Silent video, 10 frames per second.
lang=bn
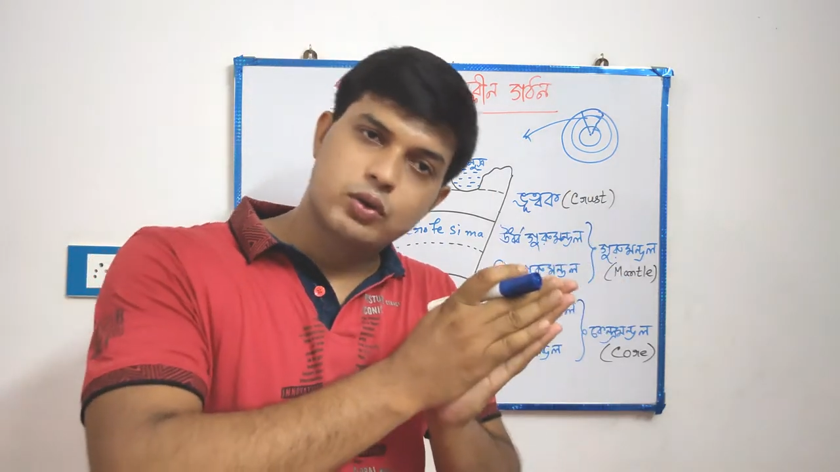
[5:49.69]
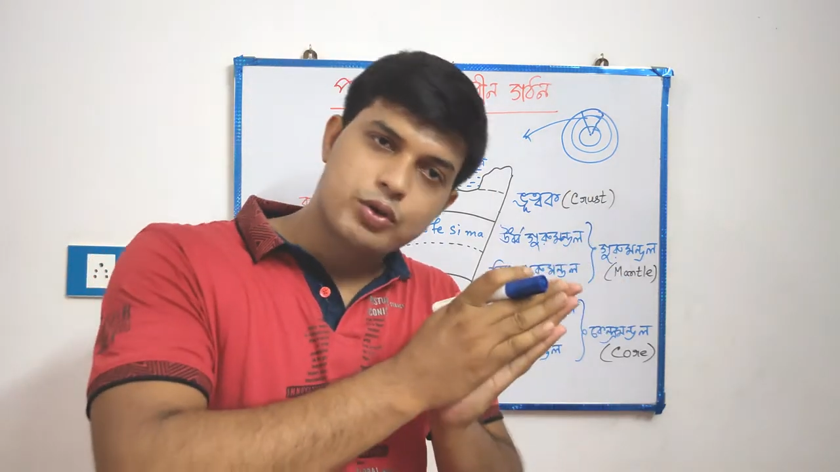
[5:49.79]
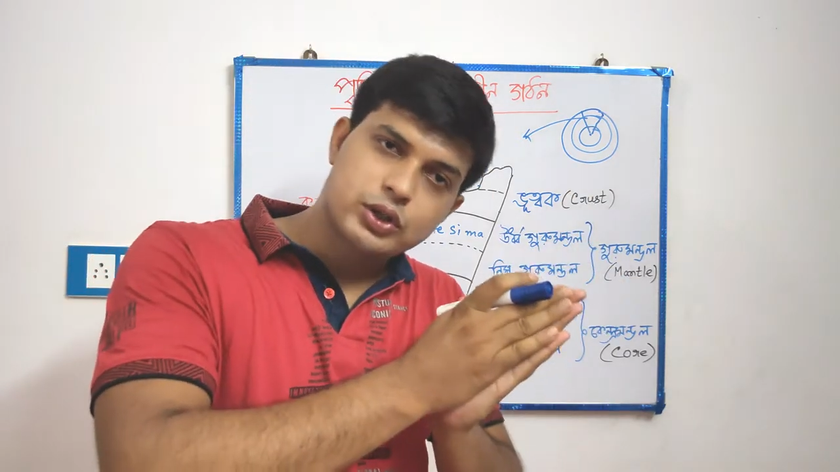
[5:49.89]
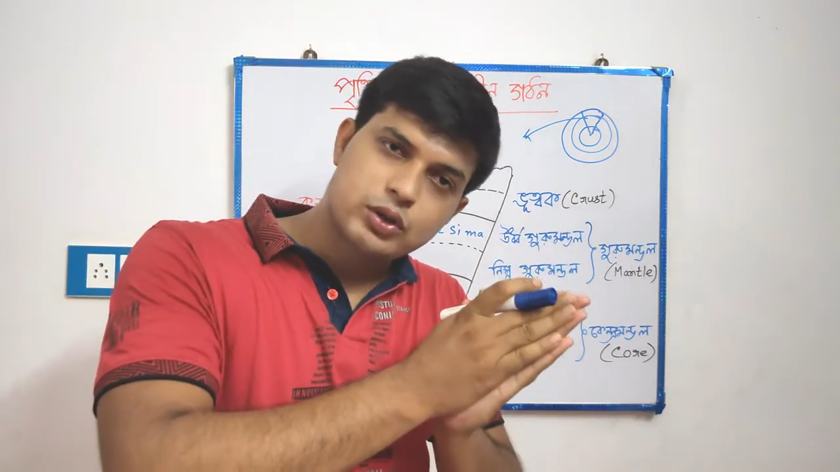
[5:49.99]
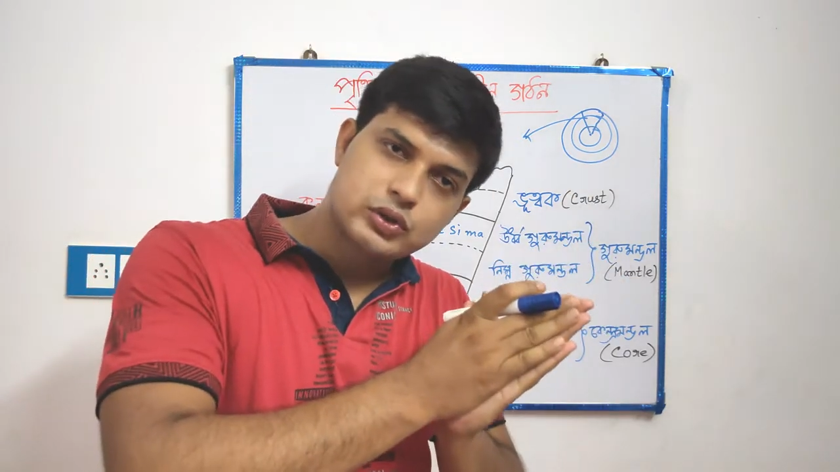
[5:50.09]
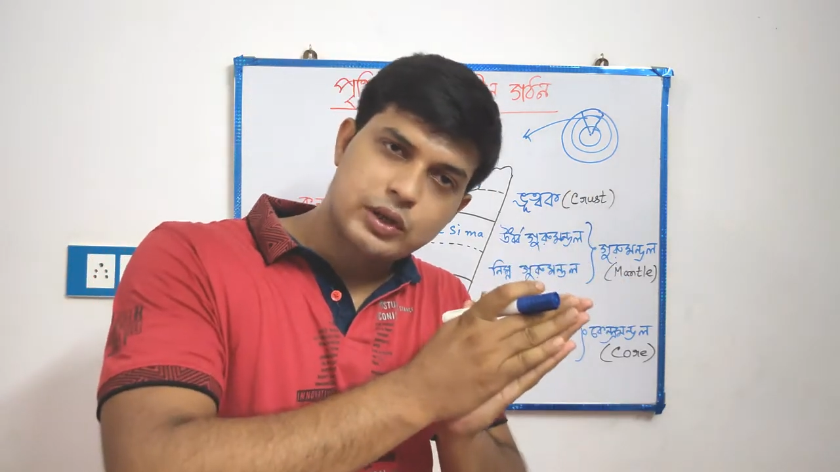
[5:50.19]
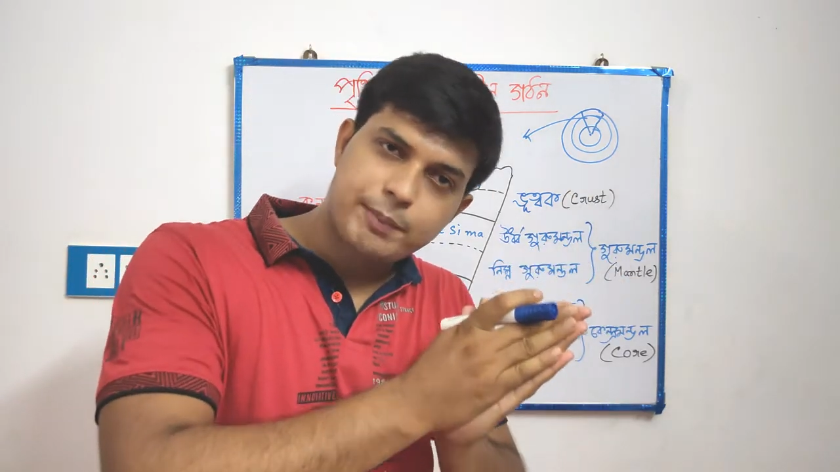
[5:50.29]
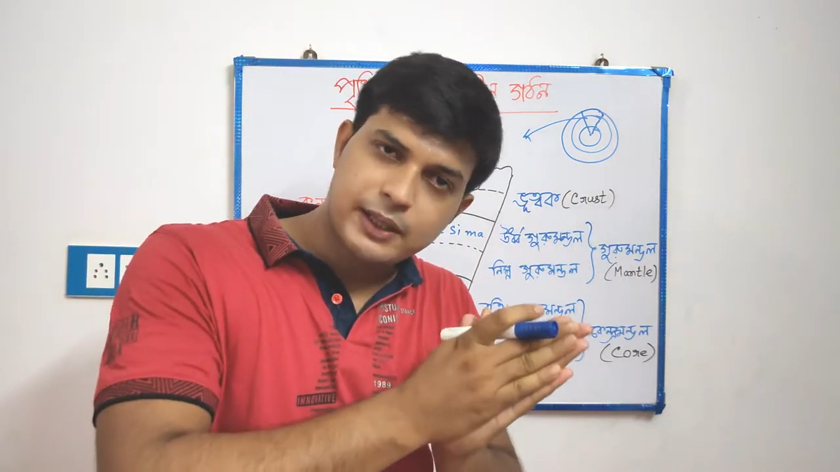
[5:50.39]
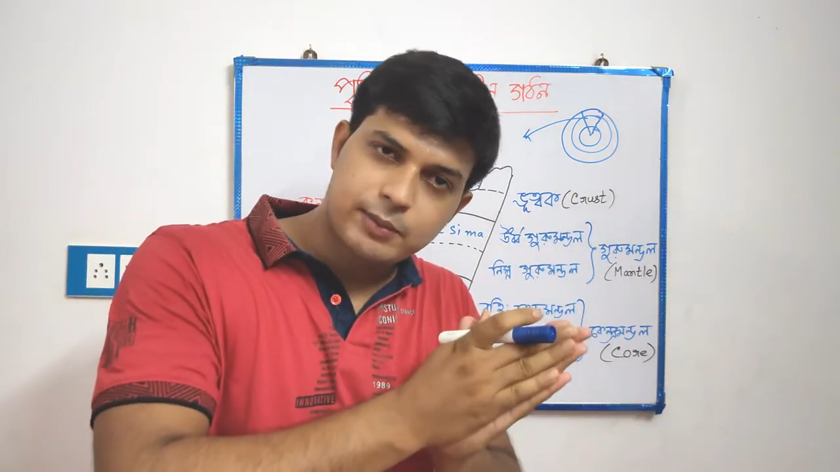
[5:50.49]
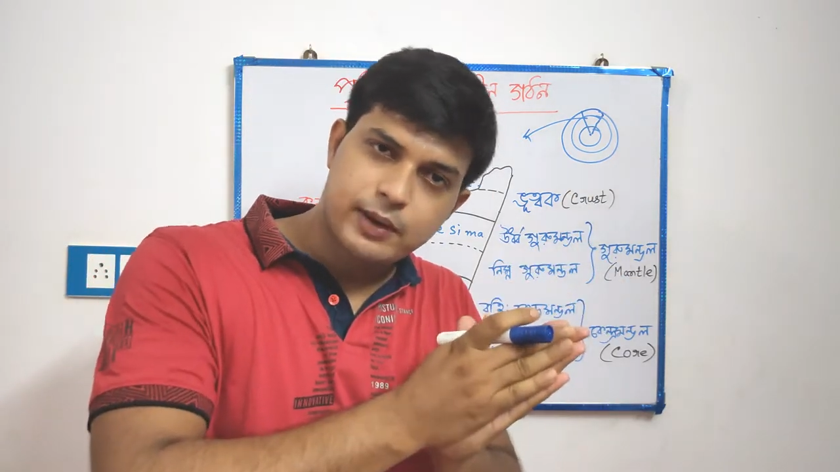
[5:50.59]
খণ্ডিত অংশকে
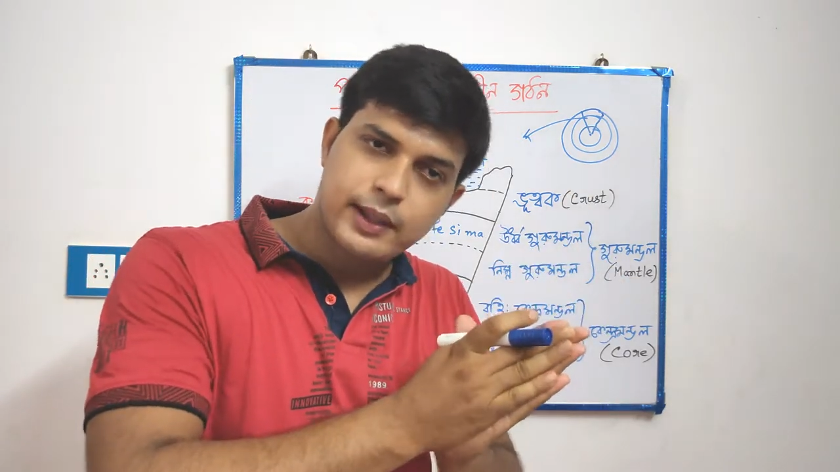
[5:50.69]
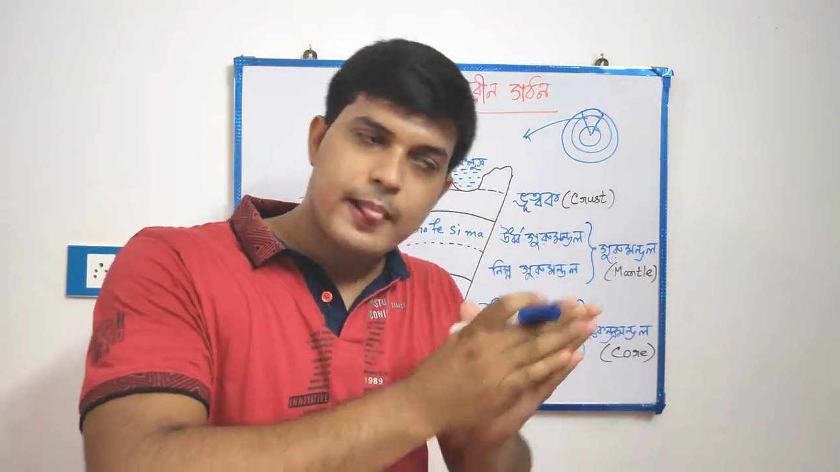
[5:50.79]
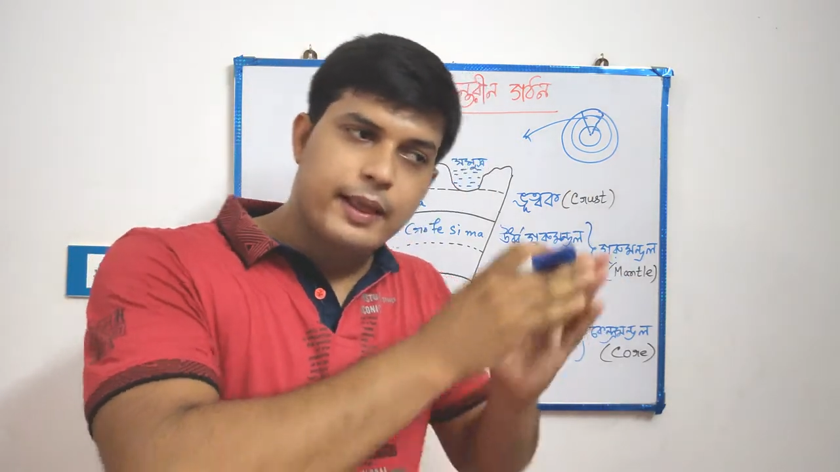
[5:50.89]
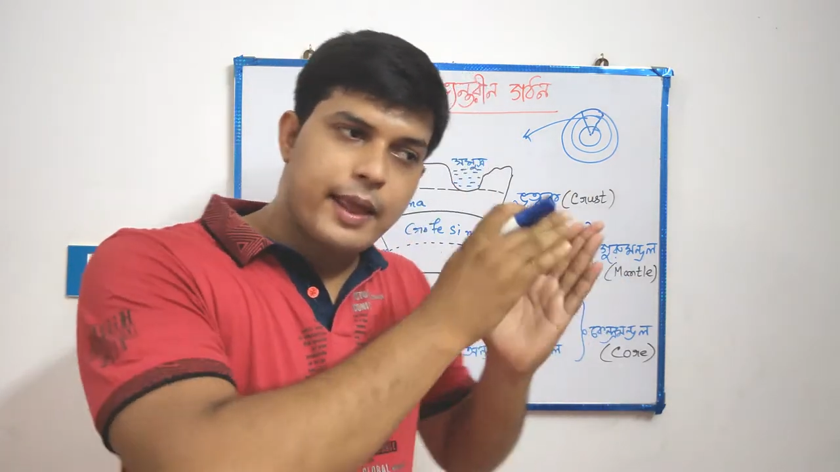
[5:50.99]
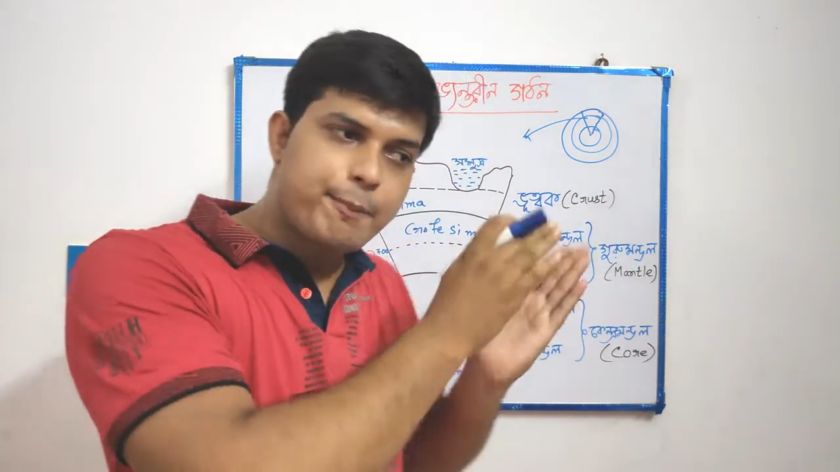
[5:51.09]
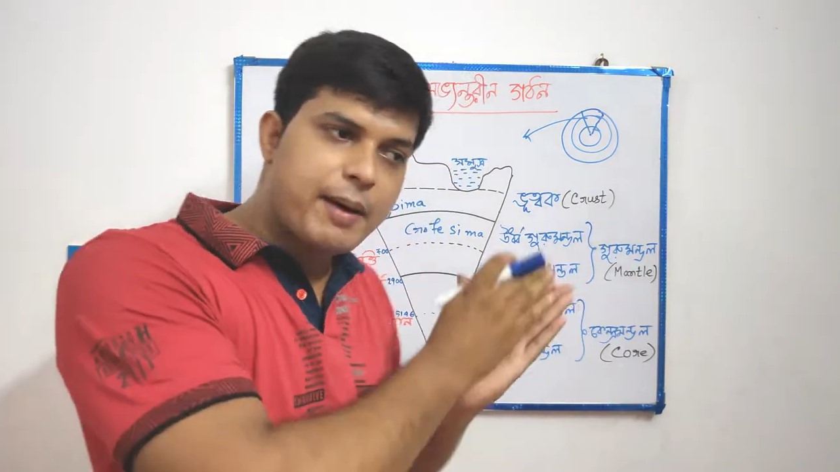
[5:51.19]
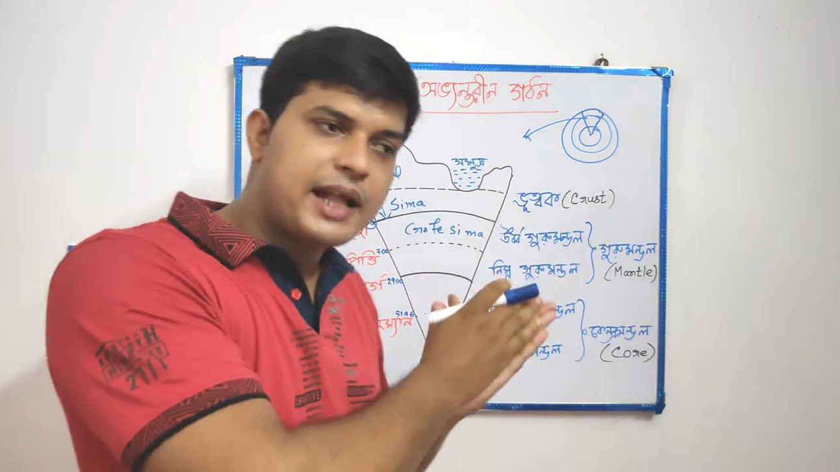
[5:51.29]
পাত বলে এই